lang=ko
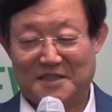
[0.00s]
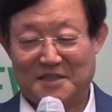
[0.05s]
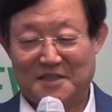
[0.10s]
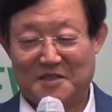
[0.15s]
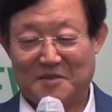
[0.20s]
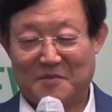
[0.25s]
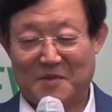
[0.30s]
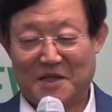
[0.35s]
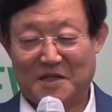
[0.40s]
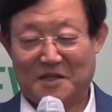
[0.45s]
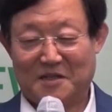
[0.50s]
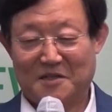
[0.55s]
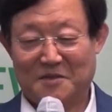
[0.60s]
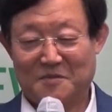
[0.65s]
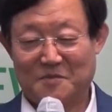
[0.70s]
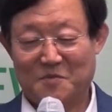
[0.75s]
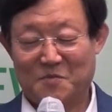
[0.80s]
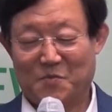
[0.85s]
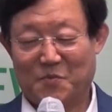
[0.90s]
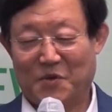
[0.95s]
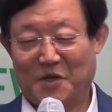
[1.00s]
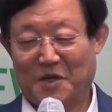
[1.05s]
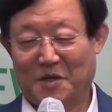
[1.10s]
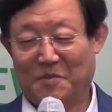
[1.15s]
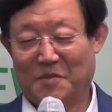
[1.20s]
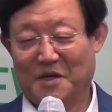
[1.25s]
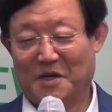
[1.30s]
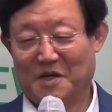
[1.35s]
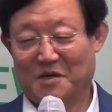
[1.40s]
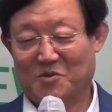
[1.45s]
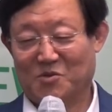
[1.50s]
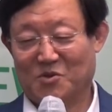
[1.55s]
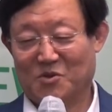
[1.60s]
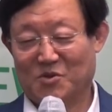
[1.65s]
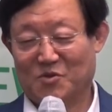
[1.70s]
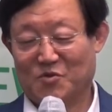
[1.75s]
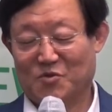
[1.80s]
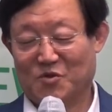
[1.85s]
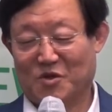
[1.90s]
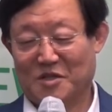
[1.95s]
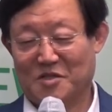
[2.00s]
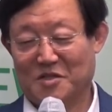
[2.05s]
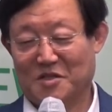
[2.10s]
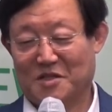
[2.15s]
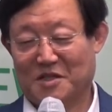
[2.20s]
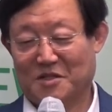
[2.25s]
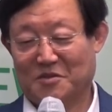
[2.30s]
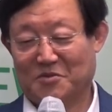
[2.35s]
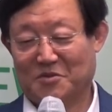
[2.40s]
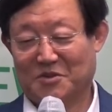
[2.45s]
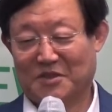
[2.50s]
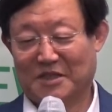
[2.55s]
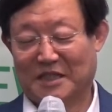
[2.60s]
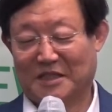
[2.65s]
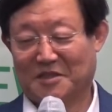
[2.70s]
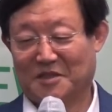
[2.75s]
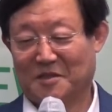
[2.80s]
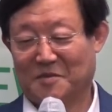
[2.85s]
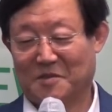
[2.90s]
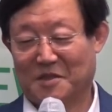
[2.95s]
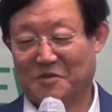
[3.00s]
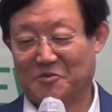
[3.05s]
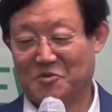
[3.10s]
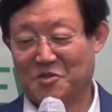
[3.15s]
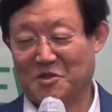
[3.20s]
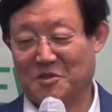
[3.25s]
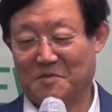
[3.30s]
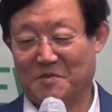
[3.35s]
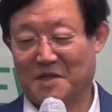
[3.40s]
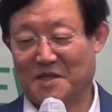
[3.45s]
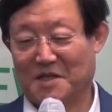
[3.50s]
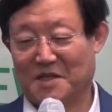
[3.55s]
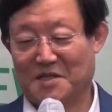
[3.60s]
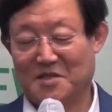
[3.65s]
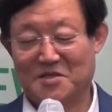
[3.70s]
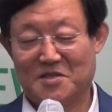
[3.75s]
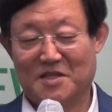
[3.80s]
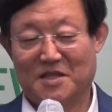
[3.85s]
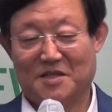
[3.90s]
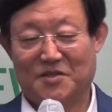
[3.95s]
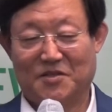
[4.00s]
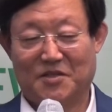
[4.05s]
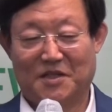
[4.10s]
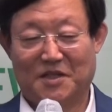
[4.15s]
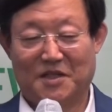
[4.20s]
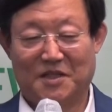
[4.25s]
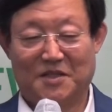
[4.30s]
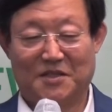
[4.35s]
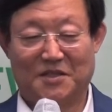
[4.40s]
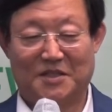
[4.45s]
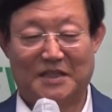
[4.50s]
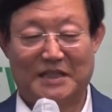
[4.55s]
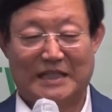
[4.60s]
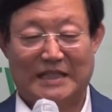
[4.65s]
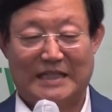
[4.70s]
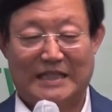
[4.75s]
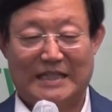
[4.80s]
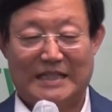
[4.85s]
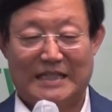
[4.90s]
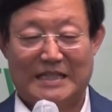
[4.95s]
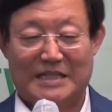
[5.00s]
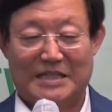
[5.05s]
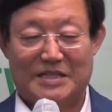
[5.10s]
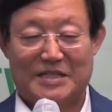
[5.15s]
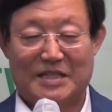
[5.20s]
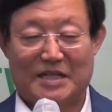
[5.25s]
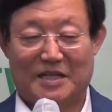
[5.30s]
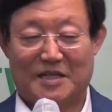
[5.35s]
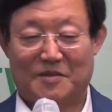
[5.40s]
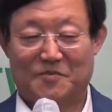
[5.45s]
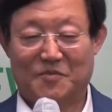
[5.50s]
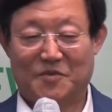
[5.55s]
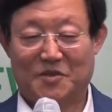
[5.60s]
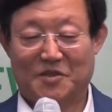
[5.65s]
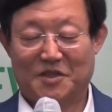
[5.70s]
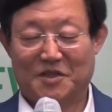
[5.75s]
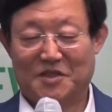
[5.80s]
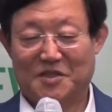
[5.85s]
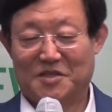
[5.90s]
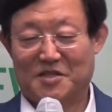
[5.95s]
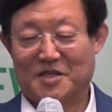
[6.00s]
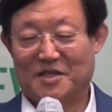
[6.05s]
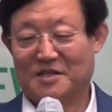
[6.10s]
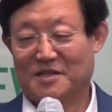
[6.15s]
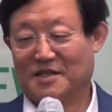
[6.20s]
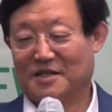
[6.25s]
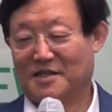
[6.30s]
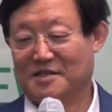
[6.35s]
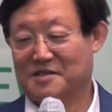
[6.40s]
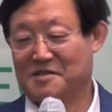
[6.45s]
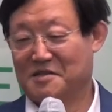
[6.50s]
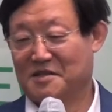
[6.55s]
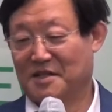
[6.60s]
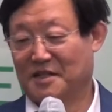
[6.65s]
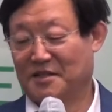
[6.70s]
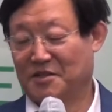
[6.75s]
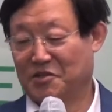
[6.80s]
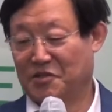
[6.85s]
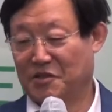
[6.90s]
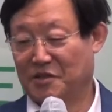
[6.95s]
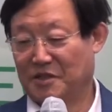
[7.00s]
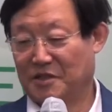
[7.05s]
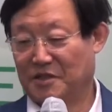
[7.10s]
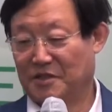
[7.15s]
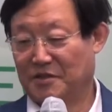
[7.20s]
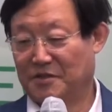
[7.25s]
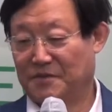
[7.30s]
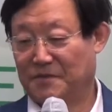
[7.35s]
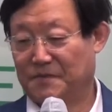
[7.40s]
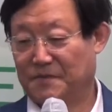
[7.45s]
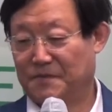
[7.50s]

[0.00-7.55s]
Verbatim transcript: 그만큼 패배하고 좌절하고 낙담하고 실망하는 자들에게는 사람들이 찾아가지를 않는 거예요.